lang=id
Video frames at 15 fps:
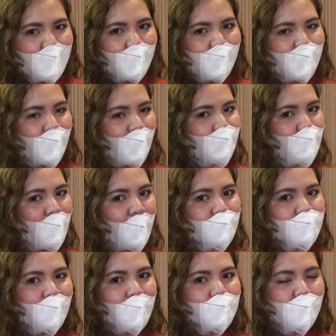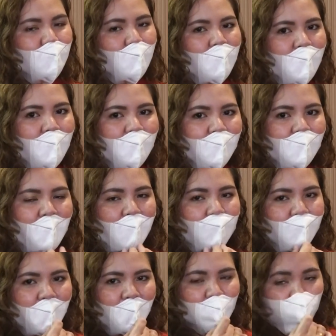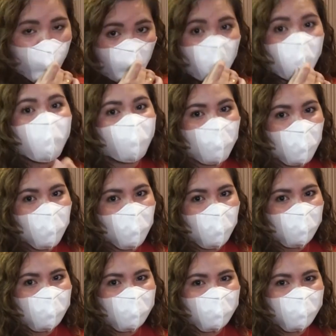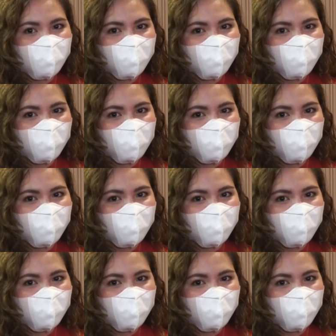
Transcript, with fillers: dan kita akan bahas selain satu ini tetap di Torang Pevigor.